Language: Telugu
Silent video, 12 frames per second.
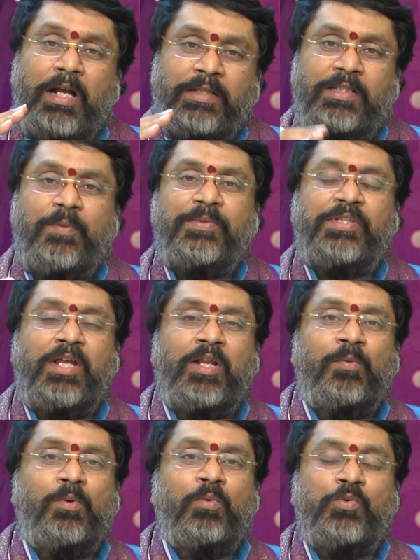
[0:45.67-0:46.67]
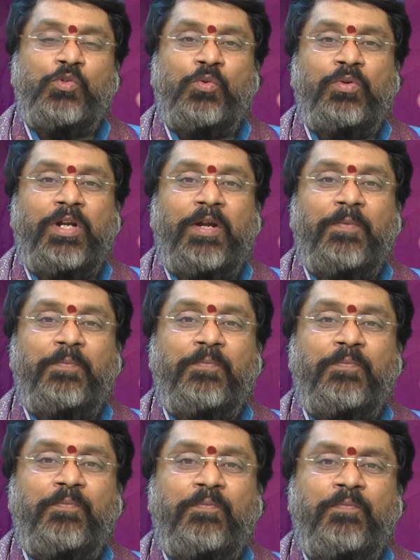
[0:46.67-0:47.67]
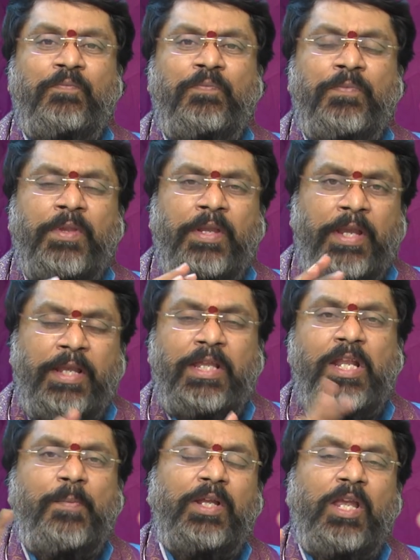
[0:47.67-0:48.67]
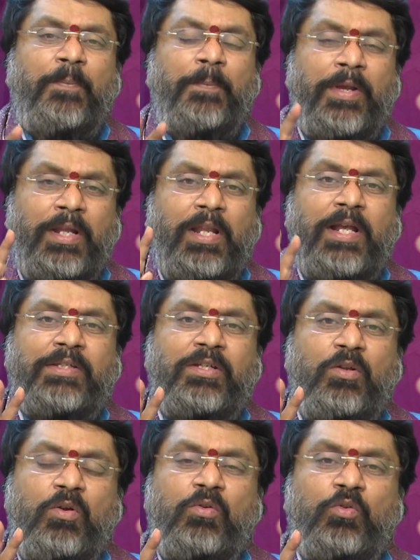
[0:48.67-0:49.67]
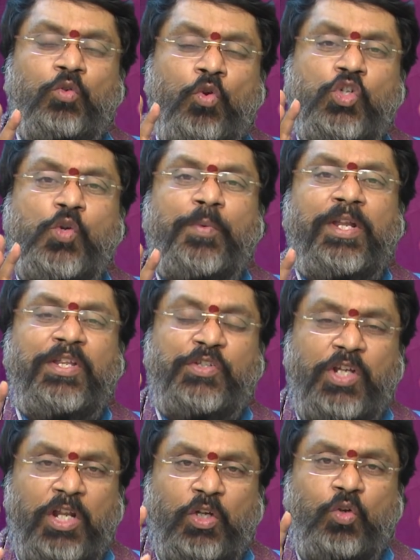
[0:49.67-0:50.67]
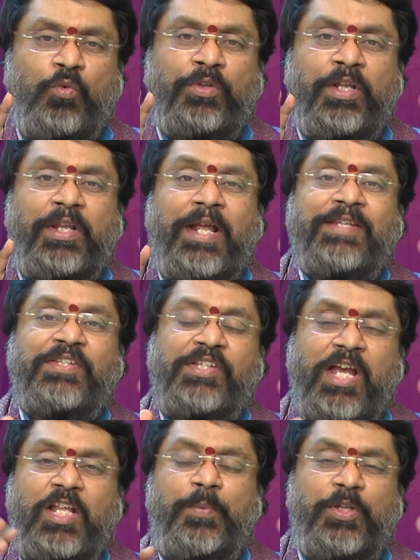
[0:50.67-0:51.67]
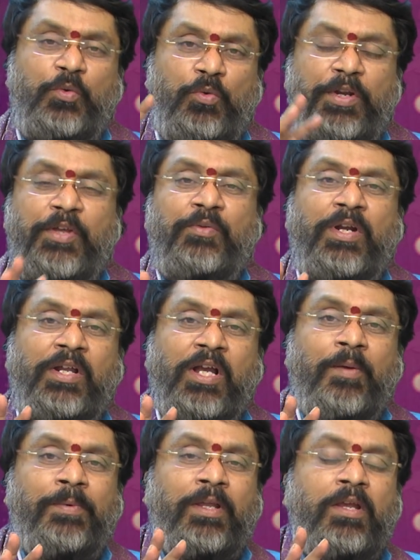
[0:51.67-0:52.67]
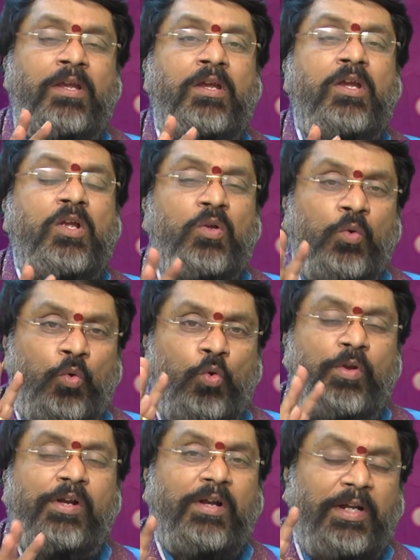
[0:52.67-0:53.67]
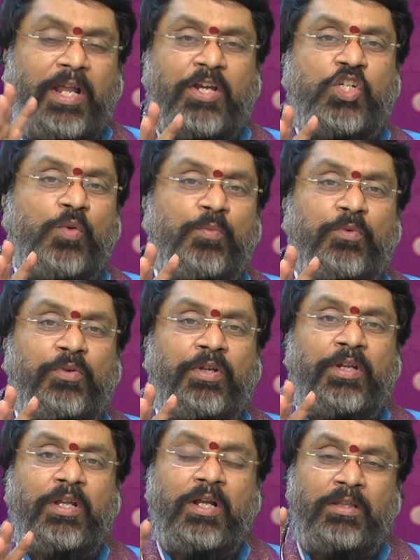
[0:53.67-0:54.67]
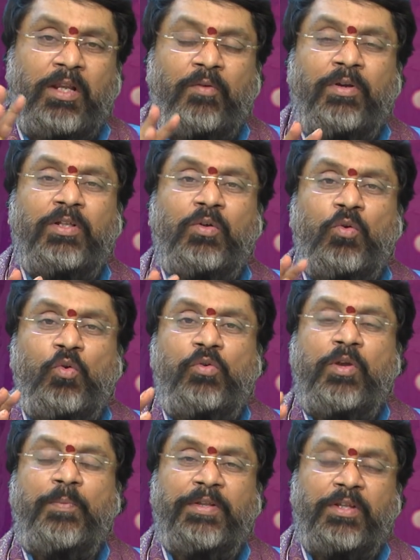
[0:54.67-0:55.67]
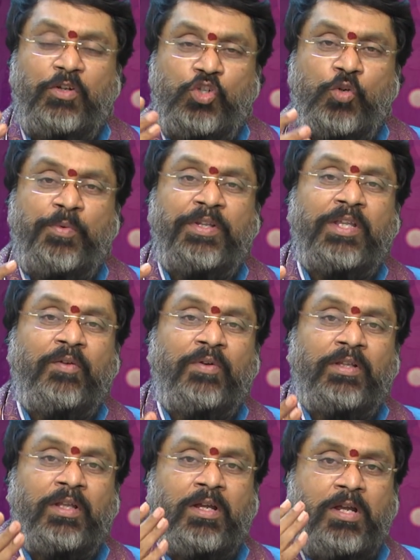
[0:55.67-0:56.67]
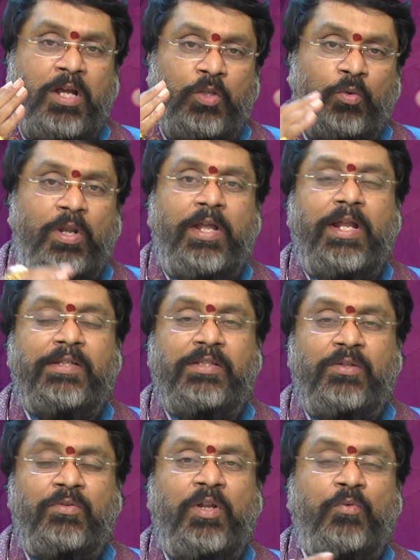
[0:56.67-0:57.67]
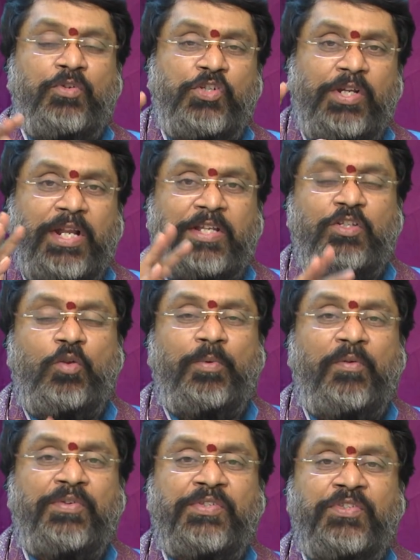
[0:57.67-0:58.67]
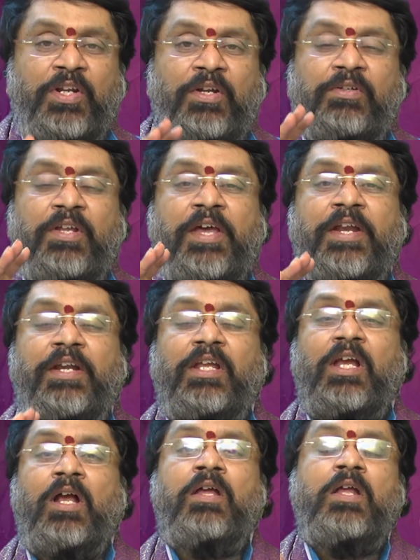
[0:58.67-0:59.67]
అష్టమ స్థానంలో కూర్చున్నాడు ఏదైనప్పటికీ మీనరాశిలో దోషం అనేది చాలా తక్కువ ఉంది రాశ్యాధిపతి గురుడై ఉన్నాడు కాబట్టి గురువు యొక్క కటాక్షం ఉంటుంది ఆ తర్వాత గురువు ఎప్పుడైతే అక్టోబర్ తర్వాత తులారాశి నుండి వృషిక రాశిలో ప్రవేశించాడో డైరెక్ట్గా